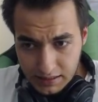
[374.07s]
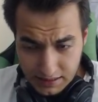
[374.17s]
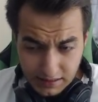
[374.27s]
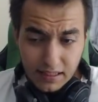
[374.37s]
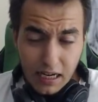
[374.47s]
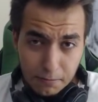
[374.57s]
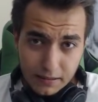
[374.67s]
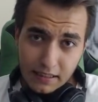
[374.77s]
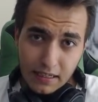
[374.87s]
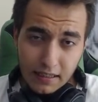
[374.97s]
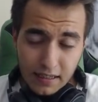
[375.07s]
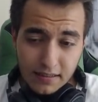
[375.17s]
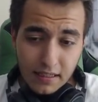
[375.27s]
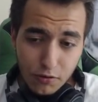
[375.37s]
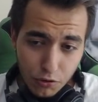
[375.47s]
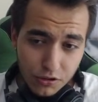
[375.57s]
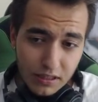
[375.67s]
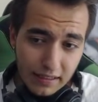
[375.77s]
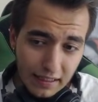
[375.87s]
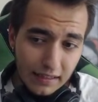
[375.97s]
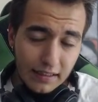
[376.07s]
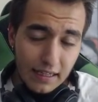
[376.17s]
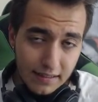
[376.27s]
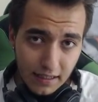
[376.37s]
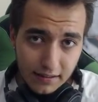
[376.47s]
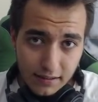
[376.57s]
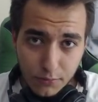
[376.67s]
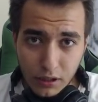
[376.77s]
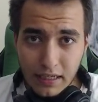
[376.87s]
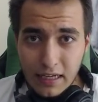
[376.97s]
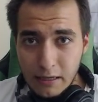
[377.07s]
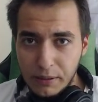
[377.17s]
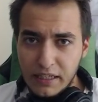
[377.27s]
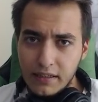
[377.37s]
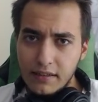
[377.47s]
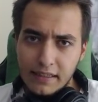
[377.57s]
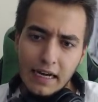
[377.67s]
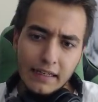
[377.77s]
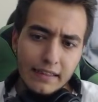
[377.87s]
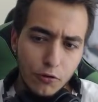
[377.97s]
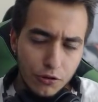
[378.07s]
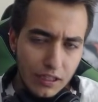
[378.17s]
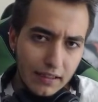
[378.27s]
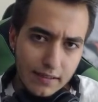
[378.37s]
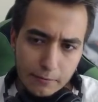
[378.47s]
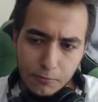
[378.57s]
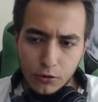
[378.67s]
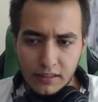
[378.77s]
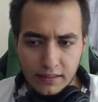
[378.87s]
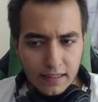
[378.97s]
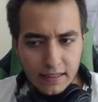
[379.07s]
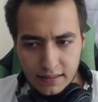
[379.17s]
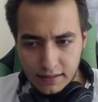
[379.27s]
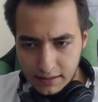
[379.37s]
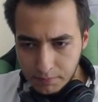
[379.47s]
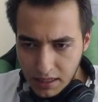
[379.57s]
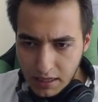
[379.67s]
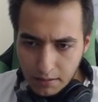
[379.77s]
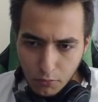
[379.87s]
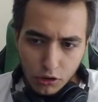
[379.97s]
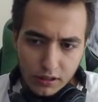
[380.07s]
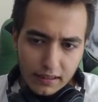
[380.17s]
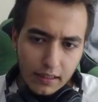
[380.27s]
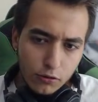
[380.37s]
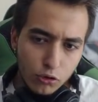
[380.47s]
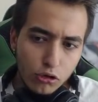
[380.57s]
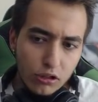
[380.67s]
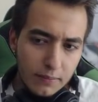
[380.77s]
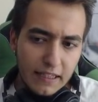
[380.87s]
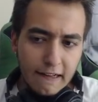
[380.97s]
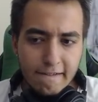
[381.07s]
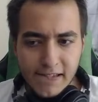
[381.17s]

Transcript: Zinc Cypercare arkadaşlar o yüzden genelde S artıda böyle peel yani koruyan supportları tercih ettim. Morgana, Lulu, Nami.